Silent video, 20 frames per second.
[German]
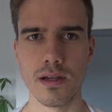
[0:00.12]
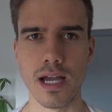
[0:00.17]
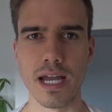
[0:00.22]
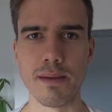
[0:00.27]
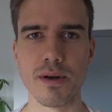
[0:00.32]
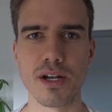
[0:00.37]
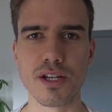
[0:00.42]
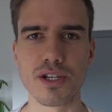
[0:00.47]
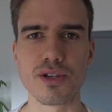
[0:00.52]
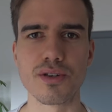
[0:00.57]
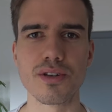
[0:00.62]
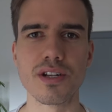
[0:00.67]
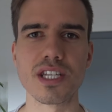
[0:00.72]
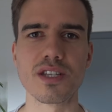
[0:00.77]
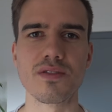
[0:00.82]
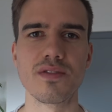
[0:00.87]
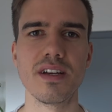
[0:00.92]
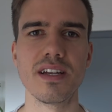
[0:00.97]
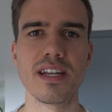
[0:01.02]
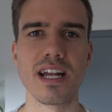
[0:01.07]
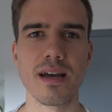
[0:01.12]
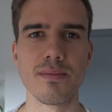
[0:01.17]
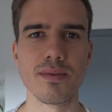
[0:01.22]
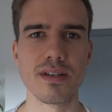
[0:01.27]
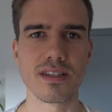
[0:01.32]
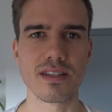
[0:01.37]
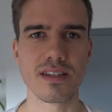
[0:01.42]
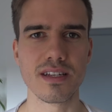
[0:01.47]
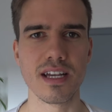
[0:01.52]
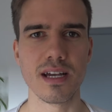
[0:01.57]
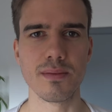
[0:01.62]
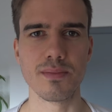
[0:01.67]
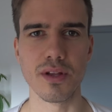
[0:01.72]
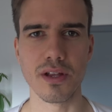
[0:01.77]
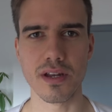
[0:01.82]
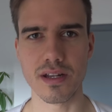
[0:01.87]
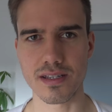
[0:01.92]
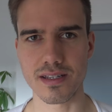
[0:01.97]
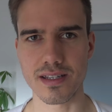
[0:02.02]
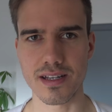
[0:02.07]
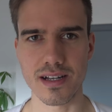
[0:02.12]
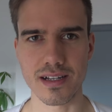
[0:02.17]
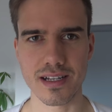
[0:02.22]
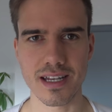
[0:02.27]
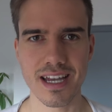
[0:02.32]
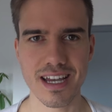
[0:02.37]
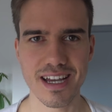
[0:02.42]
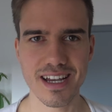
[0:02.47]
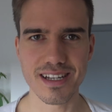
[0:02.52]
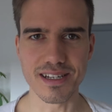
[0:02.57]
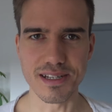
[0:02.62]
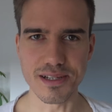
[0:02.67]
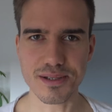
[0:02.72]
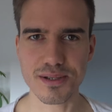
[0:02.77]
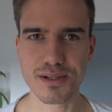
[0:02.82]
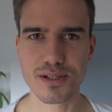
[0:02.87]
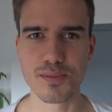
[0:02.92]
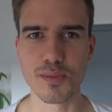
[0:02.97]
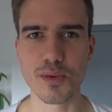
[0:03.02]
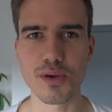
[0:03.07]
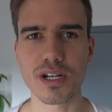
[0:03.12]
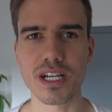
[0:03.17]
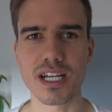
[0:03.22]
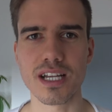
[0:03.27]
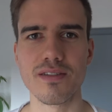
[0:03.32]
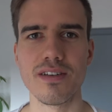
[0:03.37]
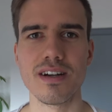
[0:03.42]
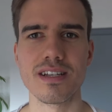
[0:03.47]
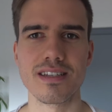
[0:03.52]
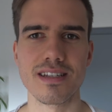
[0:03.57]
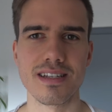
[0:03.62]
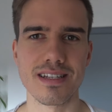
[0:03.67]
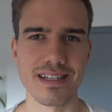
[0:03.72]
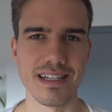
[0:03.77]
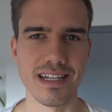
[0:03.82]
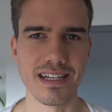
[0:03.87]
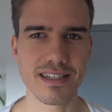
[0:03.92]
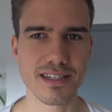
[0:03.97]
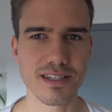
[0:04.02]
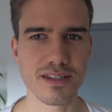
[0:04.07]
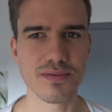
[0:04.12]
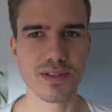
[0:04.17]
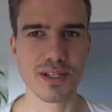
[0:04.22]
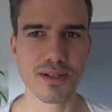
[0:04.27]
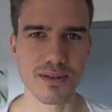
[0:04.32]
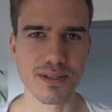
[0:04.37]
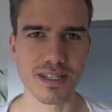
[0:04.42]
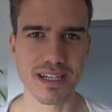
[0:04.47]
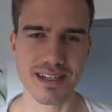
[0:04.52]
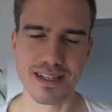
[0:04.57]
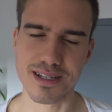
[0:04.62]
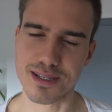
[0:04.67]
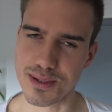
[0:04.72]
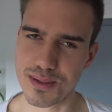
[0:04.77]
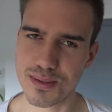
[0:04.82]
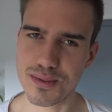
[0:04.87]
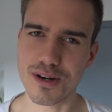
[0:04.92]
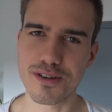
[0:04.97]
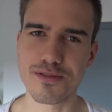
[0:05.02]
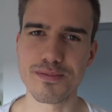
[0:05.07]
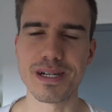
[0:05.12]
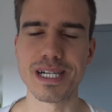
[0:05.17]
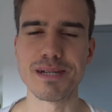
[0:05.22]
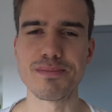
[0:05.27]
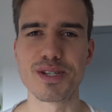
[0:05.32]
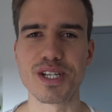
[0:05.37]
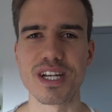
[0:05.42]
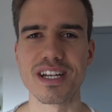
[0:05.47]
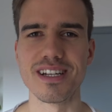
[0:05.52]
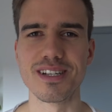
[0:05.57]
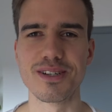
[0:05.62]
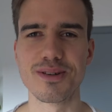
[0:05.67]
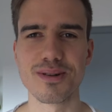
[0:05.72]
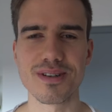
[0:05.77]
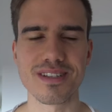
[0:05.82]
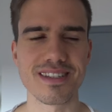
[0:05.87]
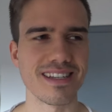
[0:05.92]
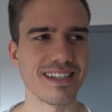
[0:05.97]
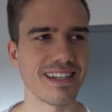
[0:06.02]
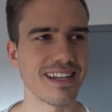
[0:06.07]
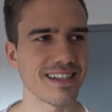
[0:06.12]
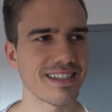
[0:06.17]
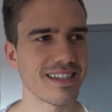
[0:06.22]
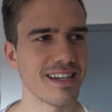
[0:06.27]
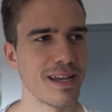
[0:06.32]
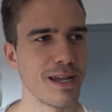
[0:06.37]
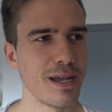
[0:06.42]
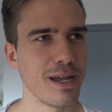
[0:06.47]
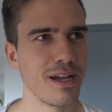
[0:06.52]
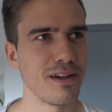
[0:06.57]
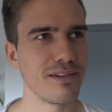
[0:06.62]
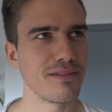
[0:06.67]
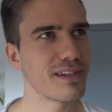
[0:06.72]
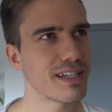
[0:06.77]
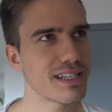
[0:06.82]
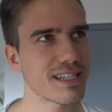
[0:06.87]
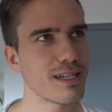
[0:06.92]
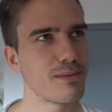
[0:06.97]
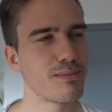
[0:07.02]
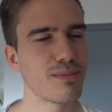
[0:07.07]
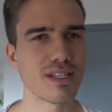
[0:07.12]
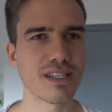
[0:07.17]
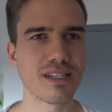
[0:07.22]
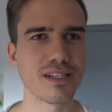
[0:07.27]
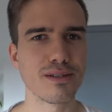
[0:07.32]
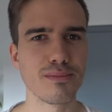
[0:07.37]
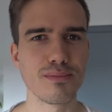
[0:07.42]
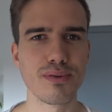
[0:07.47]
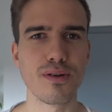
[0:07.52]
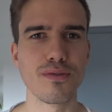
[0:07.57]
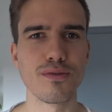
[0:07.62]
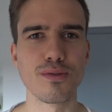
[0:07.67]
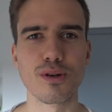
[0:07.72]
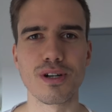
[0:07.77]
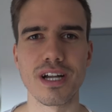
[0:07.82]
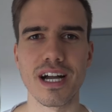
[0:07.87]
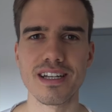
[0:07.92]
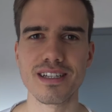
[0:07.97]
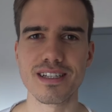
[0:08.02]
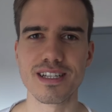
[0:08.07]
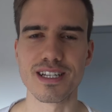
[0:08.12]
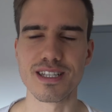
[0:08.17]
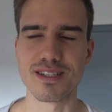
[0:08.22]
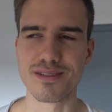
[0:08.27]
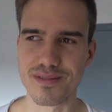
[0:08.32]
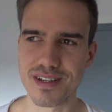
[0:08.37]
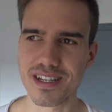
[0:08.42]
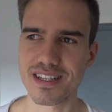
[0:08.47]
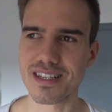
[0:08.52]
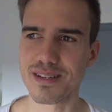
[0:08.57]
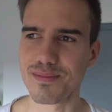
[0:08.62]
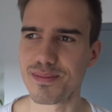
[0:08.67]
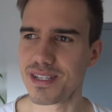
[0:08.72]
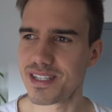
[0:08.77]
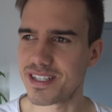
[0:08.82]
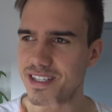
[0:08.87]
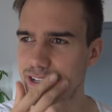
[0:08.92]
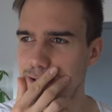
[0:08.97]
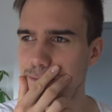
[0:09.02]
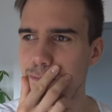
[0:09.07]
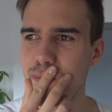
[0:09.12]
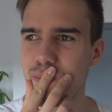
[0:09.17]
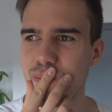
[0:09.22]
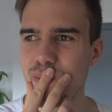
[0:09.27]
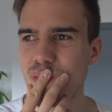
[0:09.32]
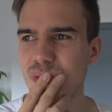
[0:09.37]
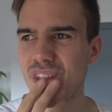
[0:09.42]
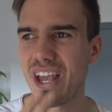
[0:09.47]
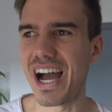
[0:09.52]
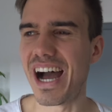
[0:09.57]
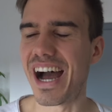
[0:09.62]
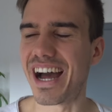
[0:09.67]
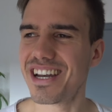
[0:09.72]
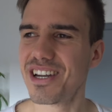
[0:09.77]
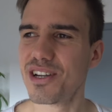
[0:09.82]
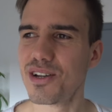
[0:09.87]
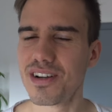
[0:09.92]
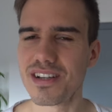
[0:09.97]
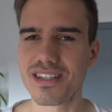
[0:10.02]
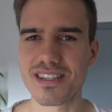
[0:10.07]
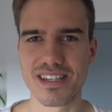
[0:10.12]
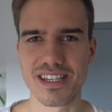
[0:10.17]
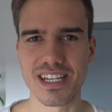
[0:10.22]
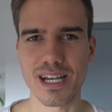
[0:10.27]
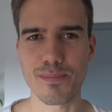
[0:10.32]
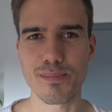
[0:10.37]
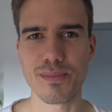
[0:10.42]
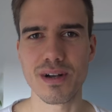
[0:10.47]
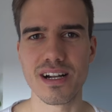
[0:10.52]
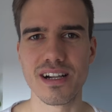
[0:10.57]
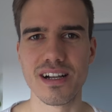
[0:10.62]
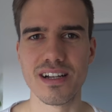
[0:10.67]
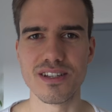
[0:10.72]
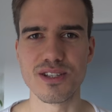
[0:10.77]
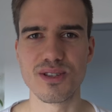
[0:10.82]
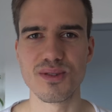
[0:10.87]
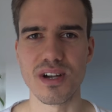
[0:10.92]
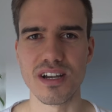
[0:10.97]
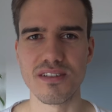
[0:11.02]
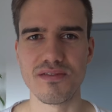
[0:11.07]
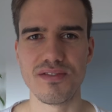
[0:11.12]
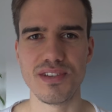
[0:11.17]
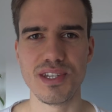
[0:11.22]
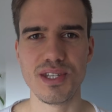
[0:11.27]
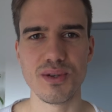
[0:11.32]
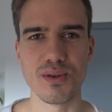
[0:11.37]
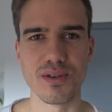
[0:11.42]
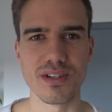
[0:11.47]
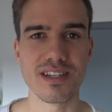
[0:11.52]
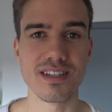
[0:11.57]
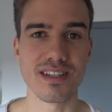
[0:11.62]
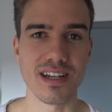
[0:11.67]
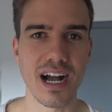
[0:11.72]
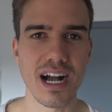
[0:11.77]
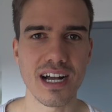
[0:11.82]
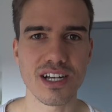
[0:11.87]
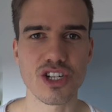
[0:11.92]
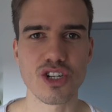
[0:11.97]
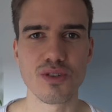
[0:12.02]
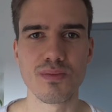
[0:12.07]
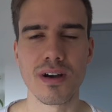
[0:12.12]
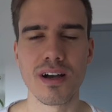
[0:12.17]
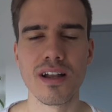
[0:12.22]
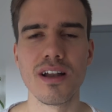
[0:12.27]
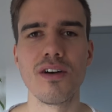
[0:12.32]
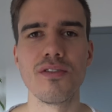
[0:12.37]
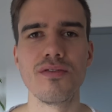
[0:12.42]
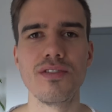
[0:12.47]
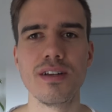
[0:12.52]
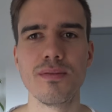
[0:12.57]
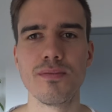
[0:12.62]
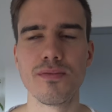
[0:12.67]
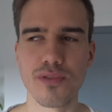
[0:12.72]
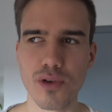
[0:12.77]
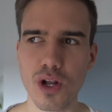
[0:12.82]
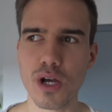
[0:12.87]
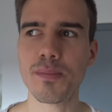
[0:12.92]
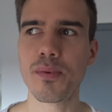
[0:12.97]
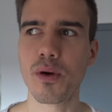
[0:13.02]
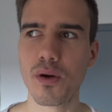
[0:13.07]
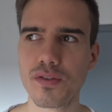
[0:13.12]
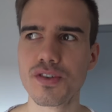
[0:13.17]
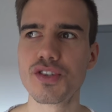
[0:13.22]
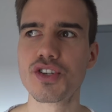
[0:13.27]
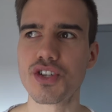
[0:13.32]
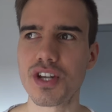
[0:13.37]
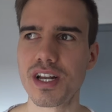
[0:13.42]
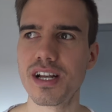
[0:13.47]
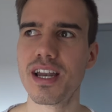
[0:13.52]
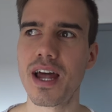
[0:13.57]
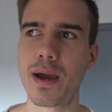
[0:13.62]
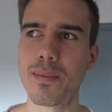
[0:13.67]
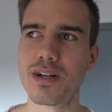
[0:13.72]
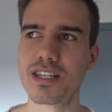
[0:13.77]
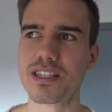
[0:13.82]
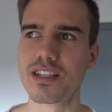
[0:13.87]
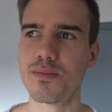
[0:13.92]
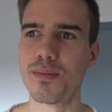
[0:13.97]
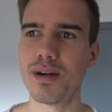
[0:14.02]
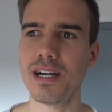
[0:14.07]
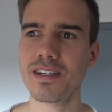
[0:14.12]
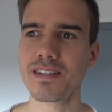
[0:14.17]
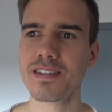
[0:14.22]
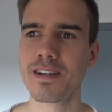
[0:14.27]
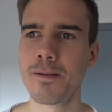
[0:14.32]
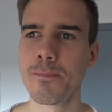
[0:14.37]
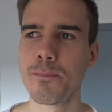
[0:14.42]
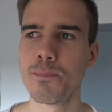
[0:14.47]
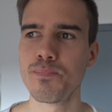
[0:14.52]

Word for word: Hey Mann, schön, dass du wieder da bist, hier am Donnerstag. Das könnte möglicherweise das letzte Video sein, das du auf meinem Channel guckst, denn jetzt wird es ein bisschen provokant, jetzt wird es ein bisschen anders. Ich habe mal so ein Video in dieser Art schon mal auf dem Flirt-Profis-Channel damals gemacht